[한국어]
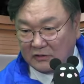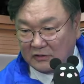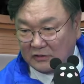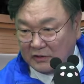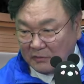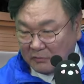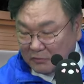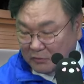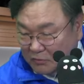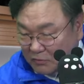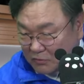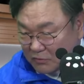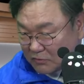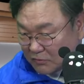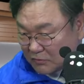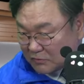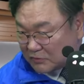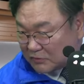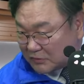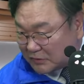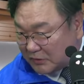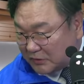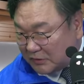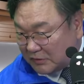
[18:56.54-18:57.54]
그다음 공공
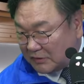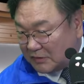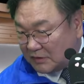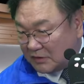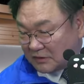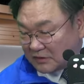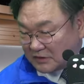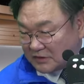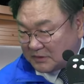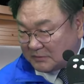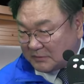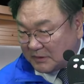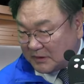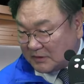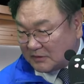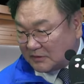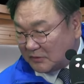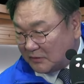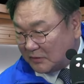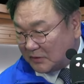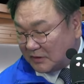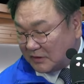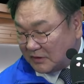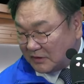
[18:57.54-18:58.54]
의료 인력, 지방
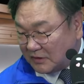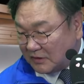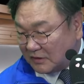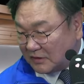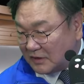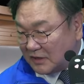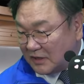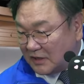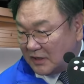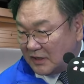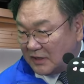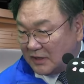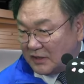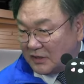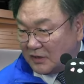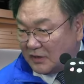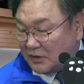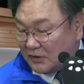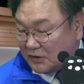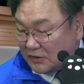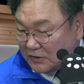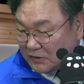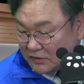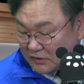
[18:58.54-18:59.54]
의료 인력
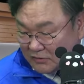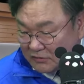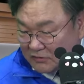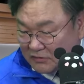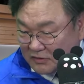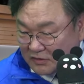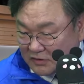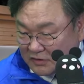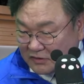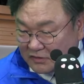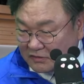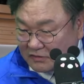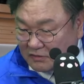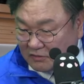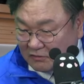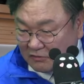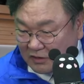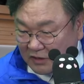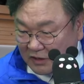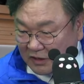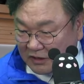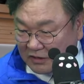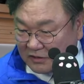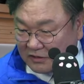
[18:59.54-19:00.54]
이 늘리는
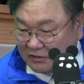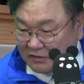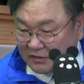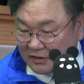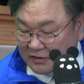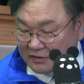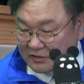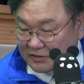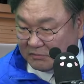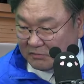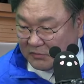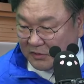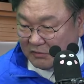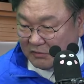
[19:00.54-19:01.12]
것과 관련해서